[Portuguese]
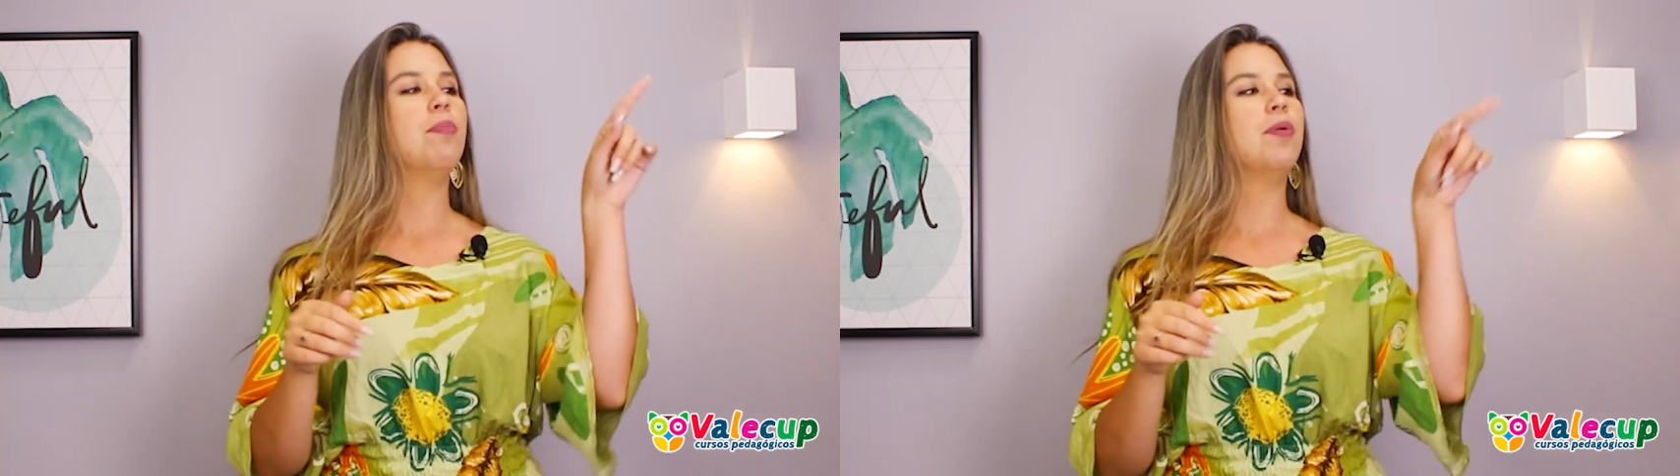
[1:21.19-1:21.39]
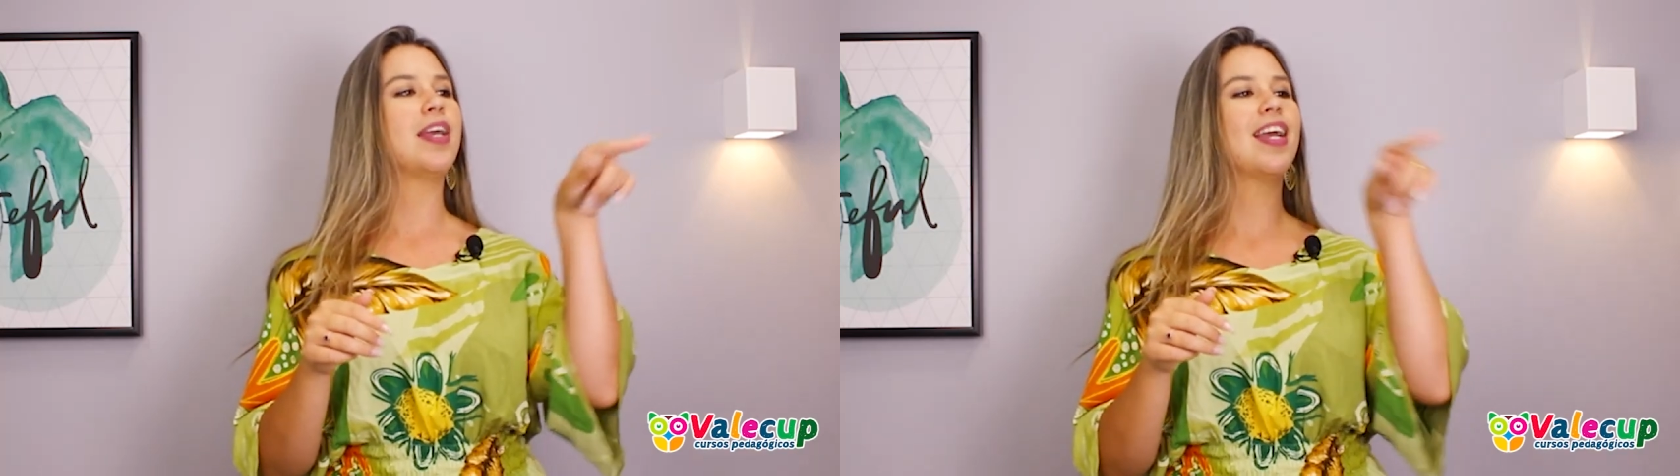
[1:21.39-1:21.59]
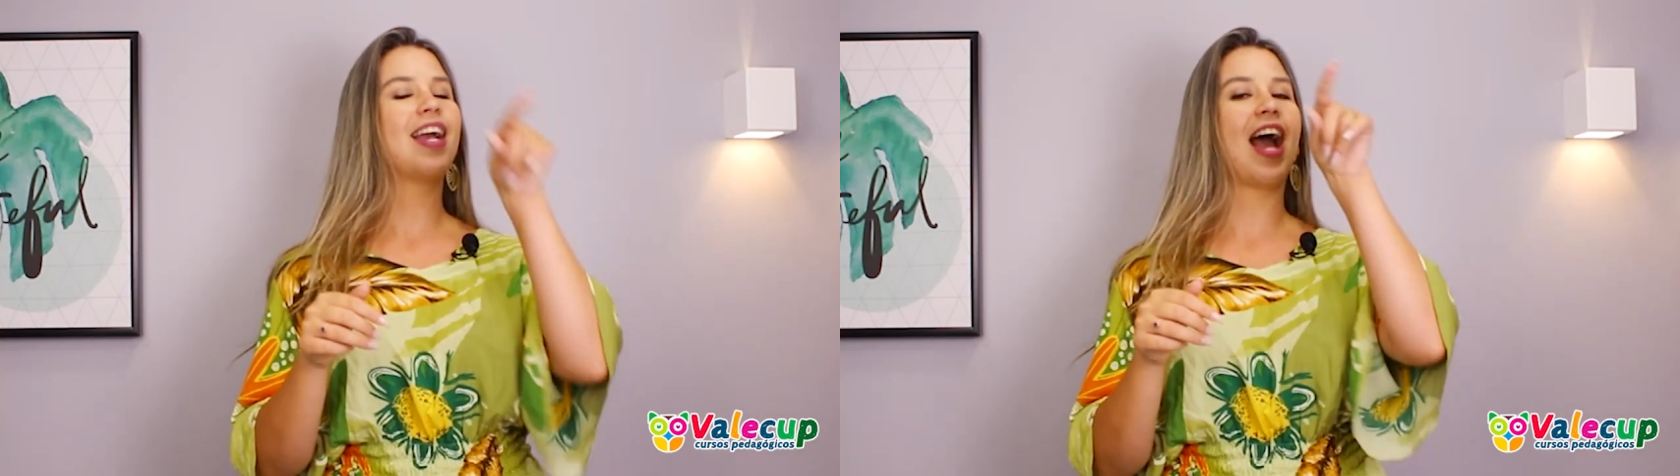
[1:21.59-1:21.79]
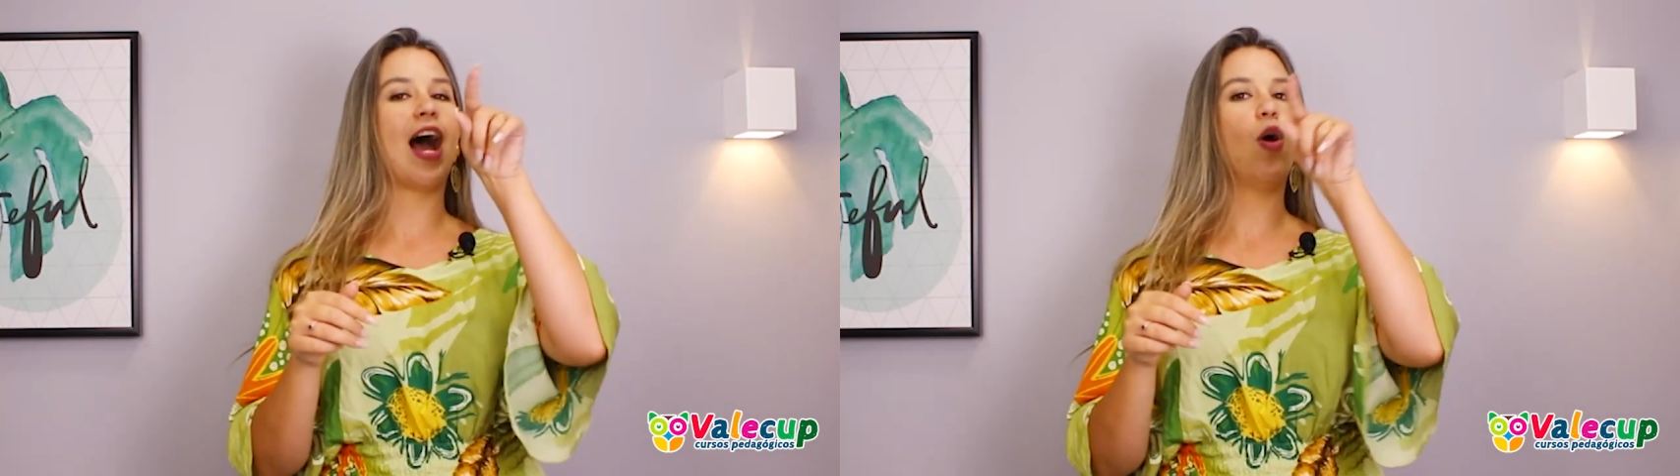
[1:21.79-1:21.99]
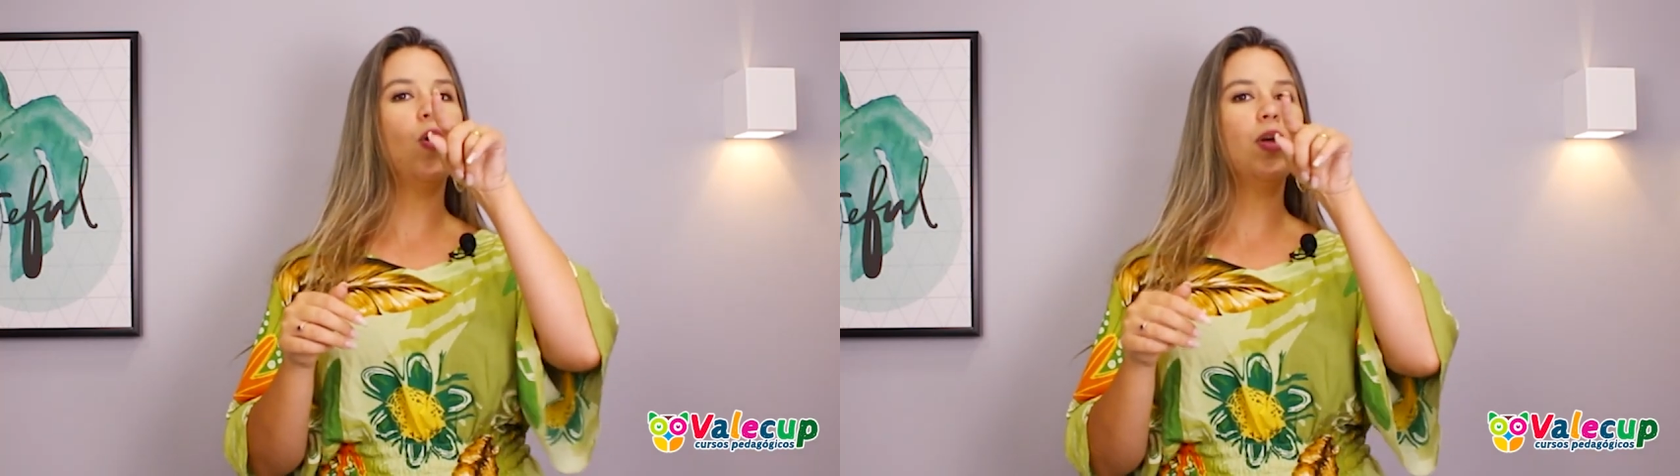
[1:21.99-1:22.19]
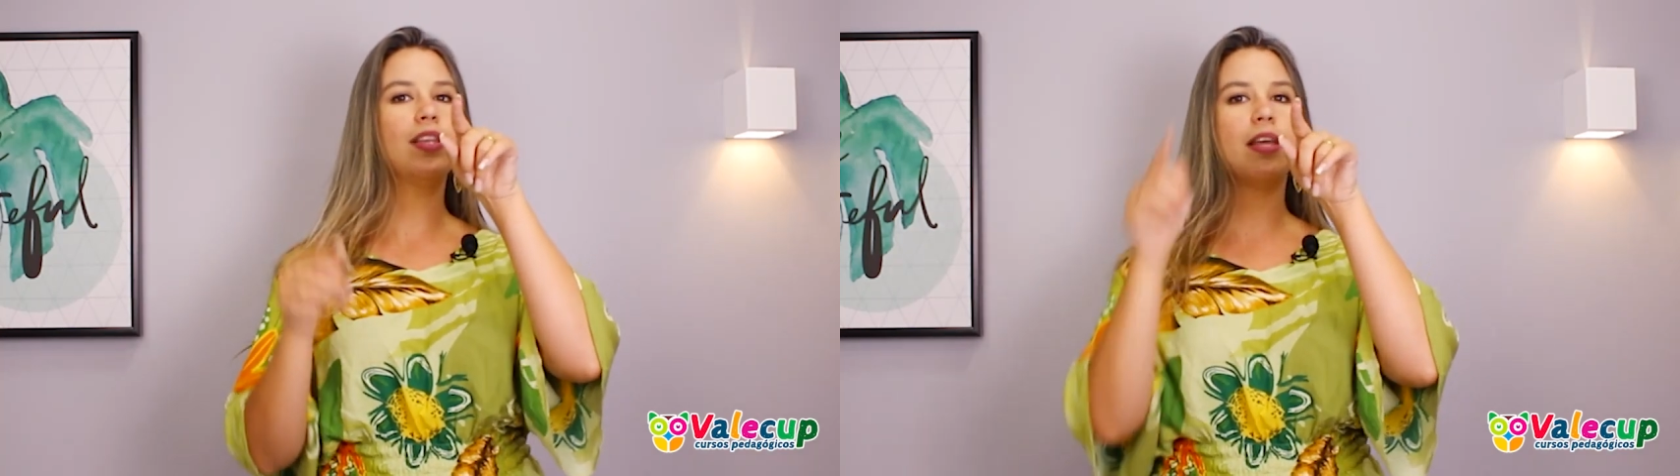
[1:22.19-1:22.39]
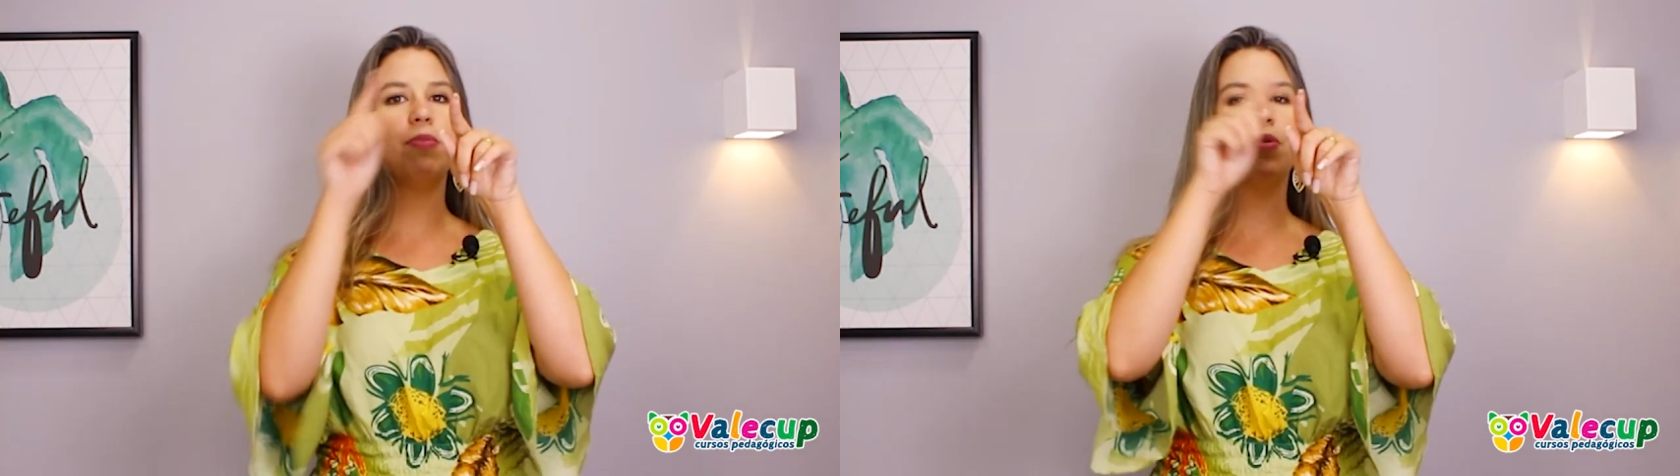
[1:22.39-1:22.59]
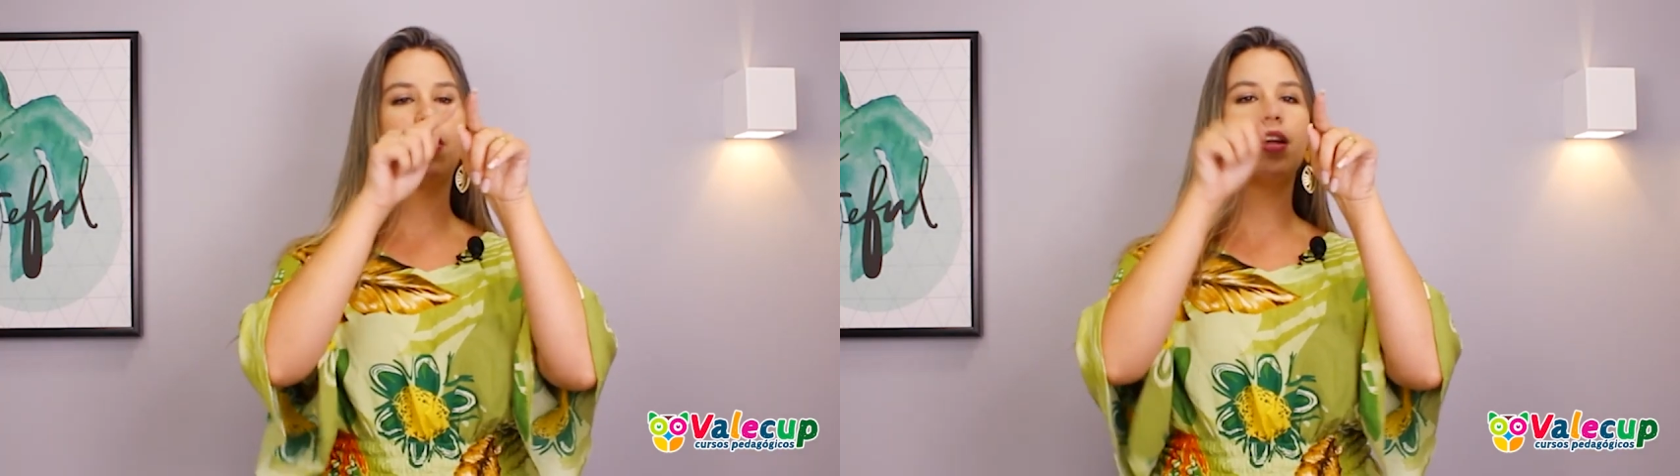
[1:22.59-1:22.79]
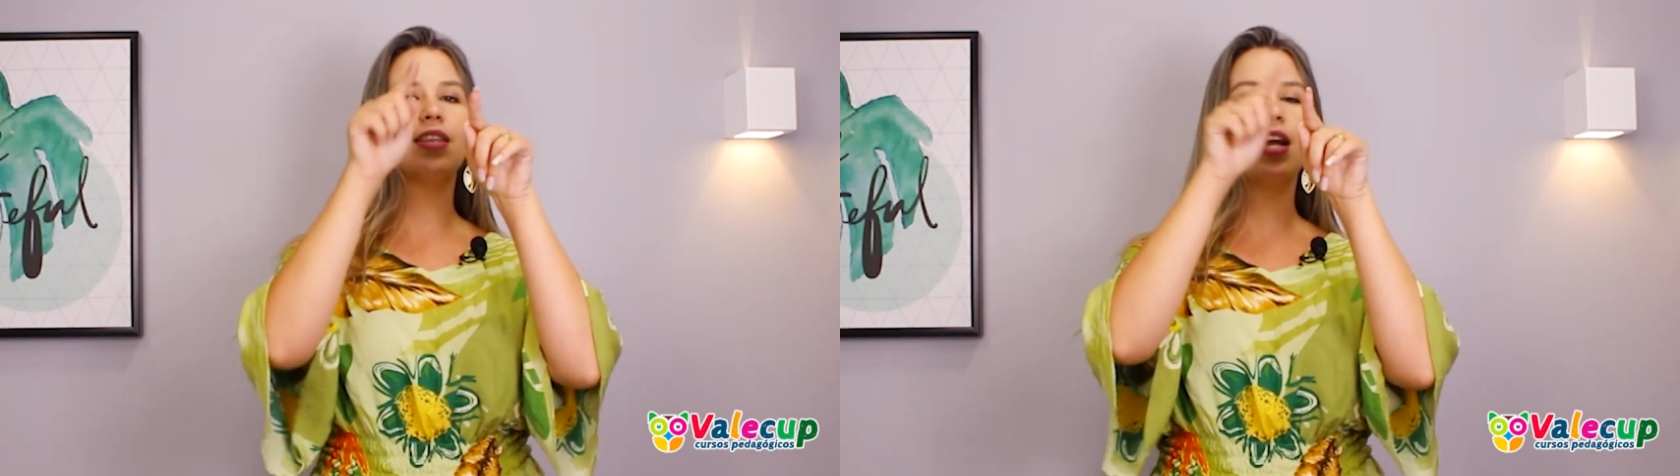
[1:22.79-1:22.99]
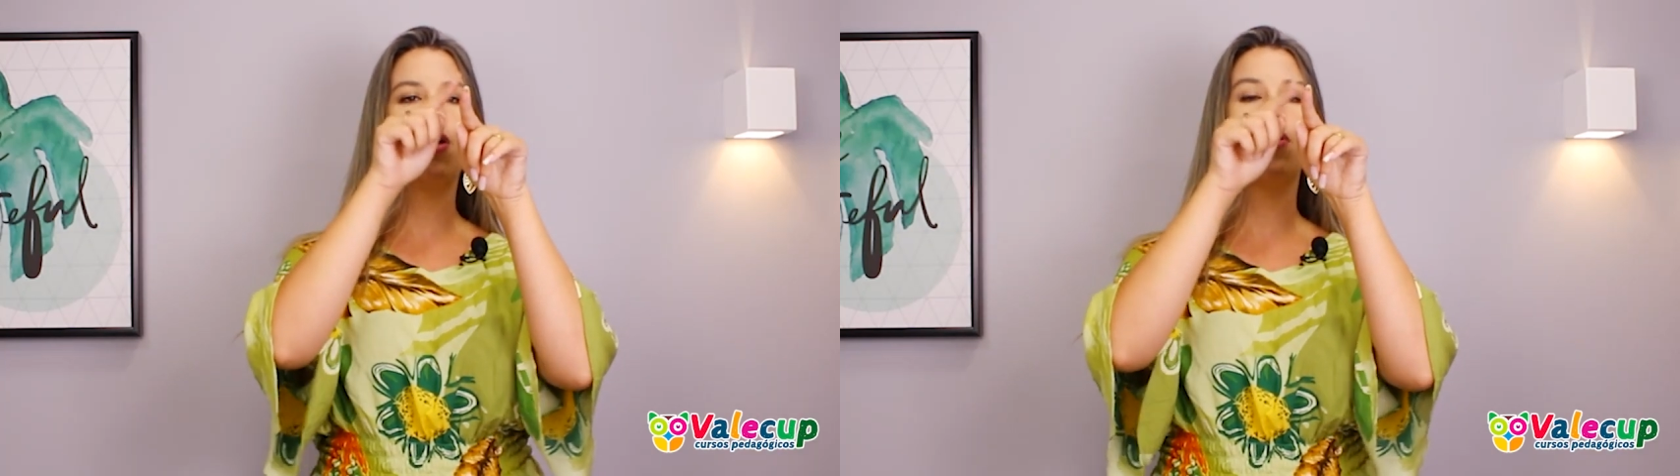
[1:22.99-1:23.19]
Porque carro terminou com a
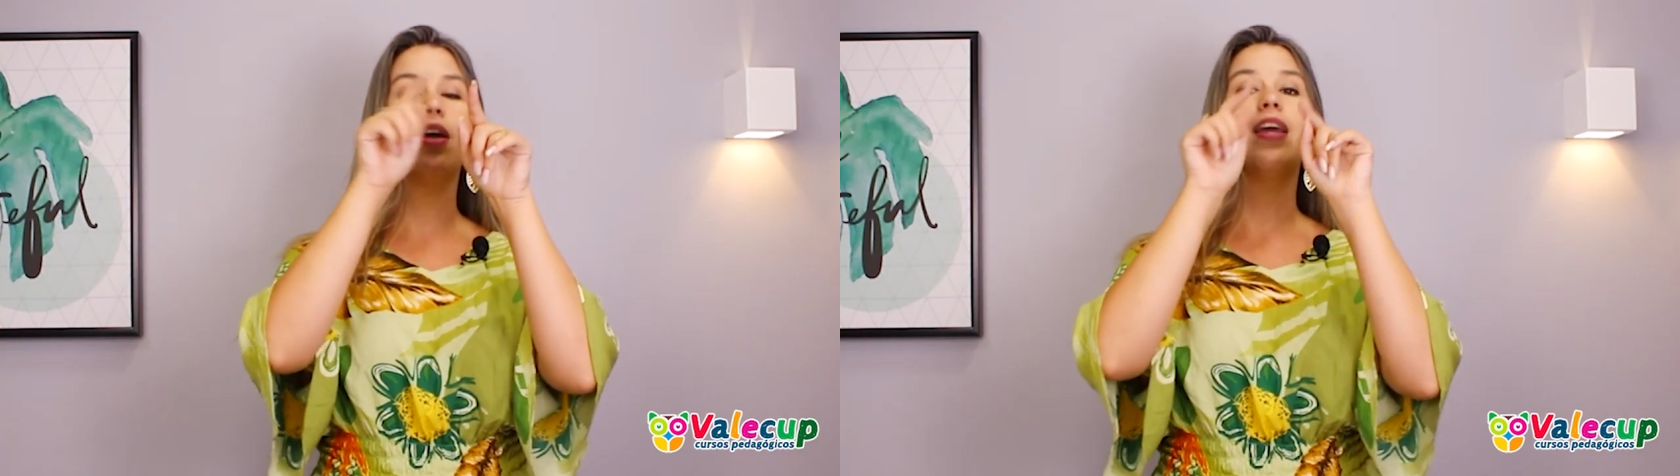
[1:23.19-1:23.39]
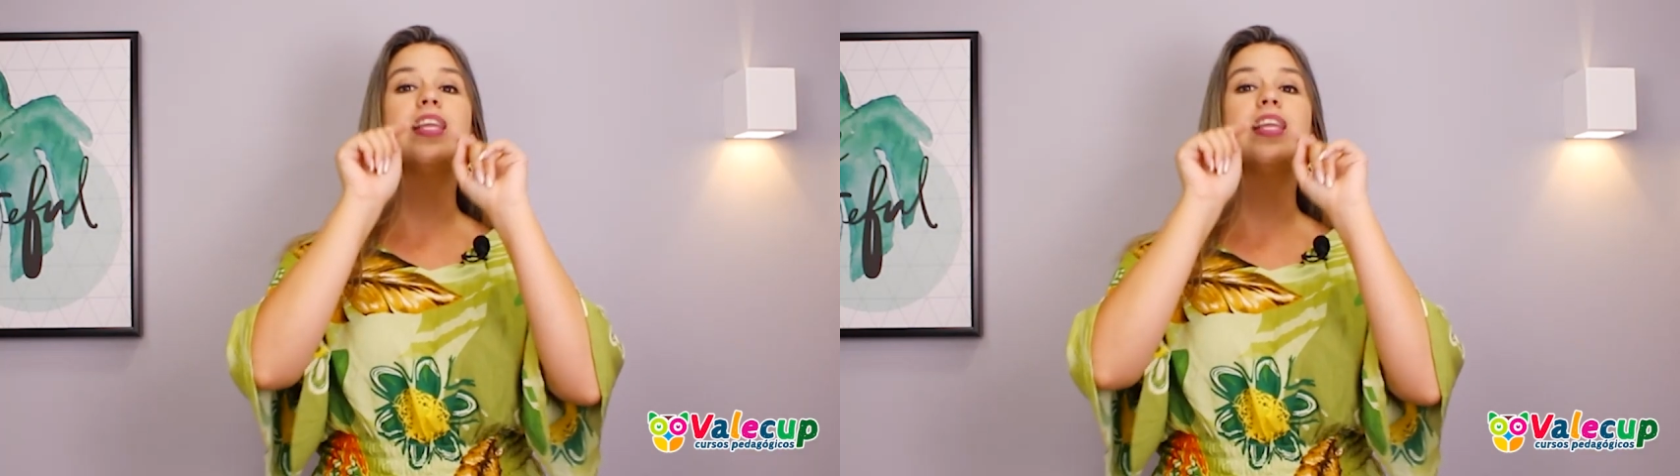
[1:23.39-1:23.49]
letra O.